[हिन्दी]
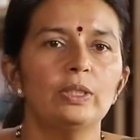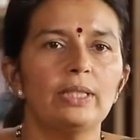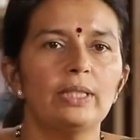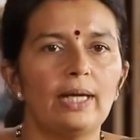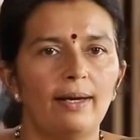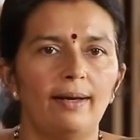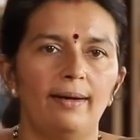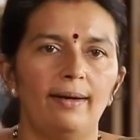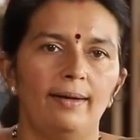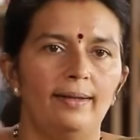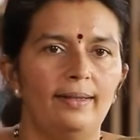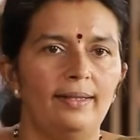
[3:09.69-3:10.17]
है
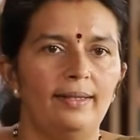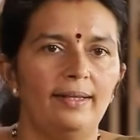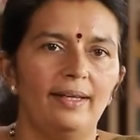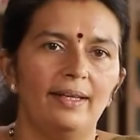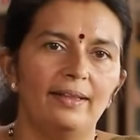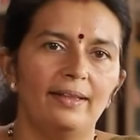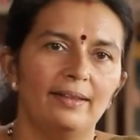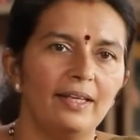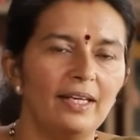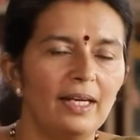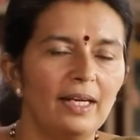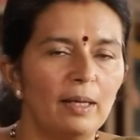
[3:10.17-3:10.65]

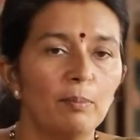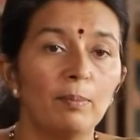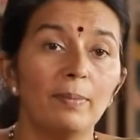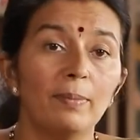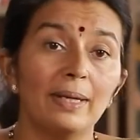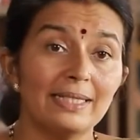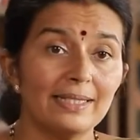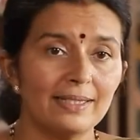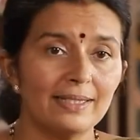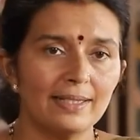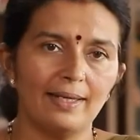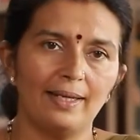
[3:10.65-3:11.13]
ये
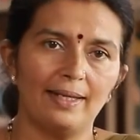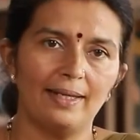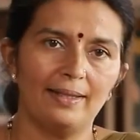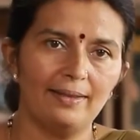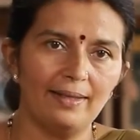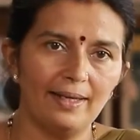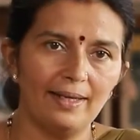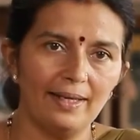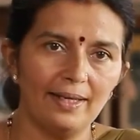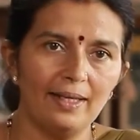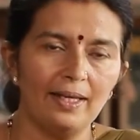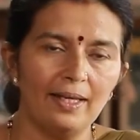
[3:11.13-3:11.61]
बात
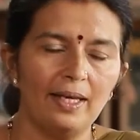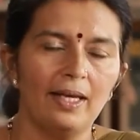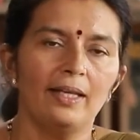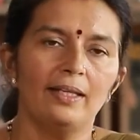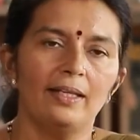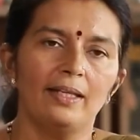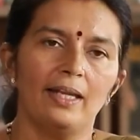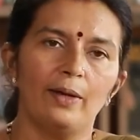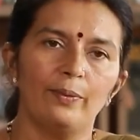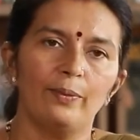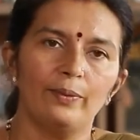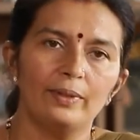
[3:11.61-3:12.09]

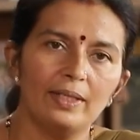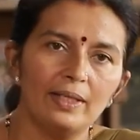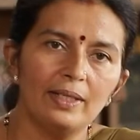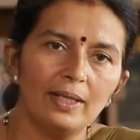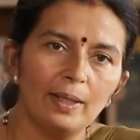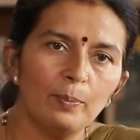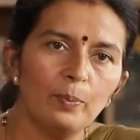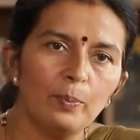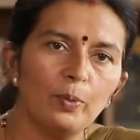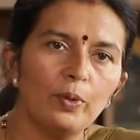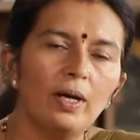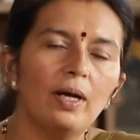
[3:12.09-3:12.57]
हमारे जहन
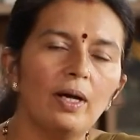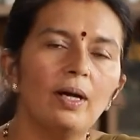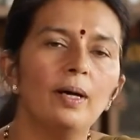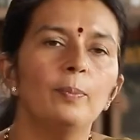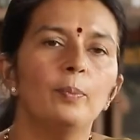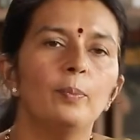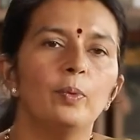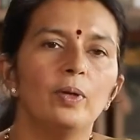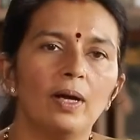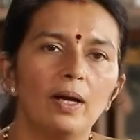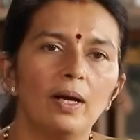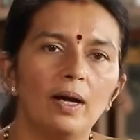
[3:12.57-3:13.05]
में
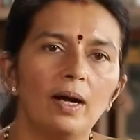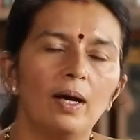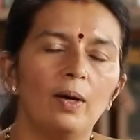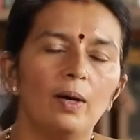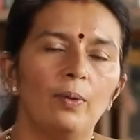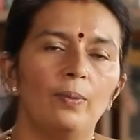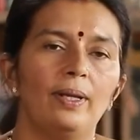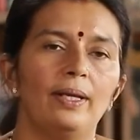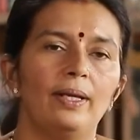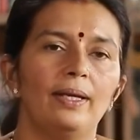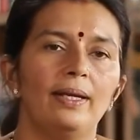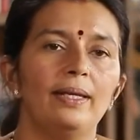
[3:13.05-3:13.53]

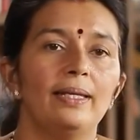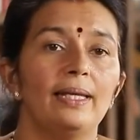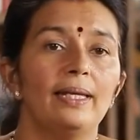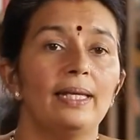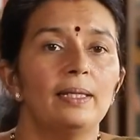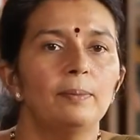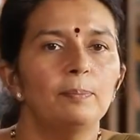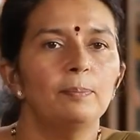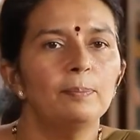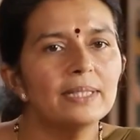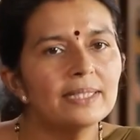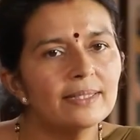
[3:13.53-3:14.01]
रहेगी तो
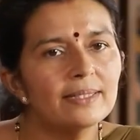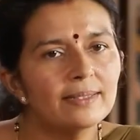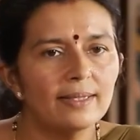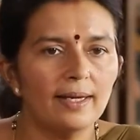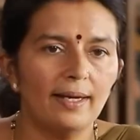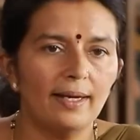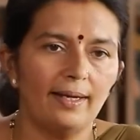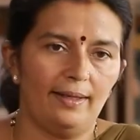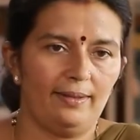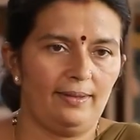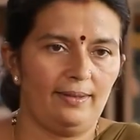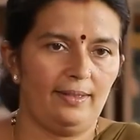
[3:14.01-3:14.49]
हम इनको
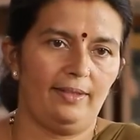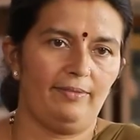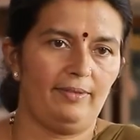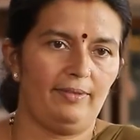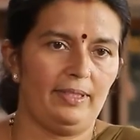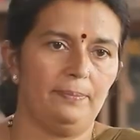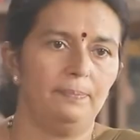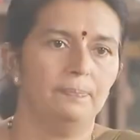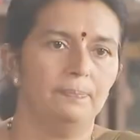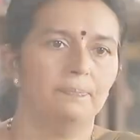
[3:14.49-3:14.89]
बार बार